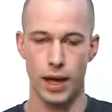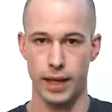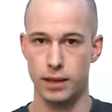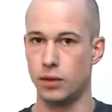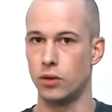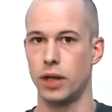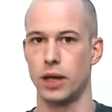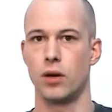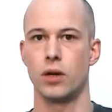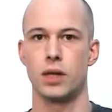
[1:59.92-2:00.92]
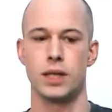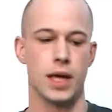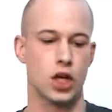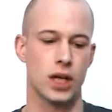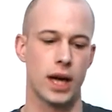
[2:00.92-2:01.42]
Hängt natürlich auch
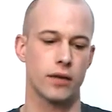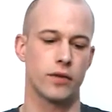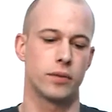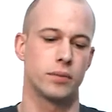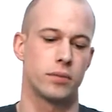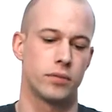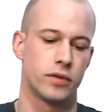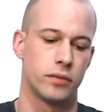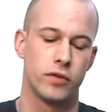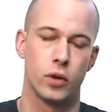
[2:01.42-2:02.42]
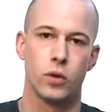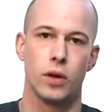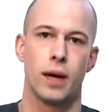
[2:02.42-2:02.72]
sehr stark vom, vom Foto